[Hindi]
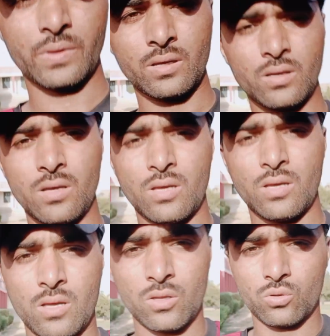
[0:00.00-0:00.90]
तो
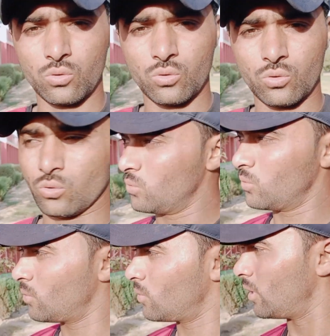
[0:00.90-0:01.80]
लिहाजा
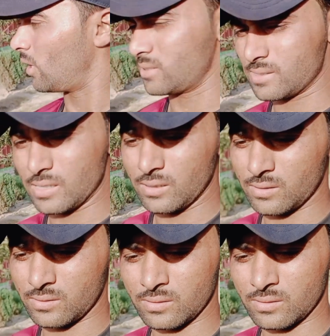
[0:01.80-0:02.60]
आप